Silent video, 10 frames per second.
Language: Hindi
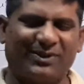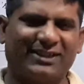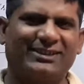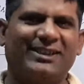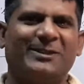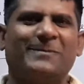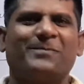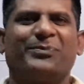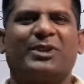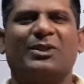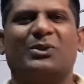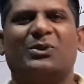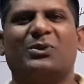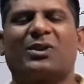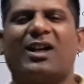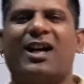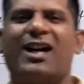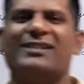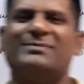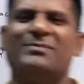स्वागत है और
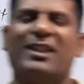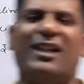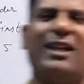आज मैं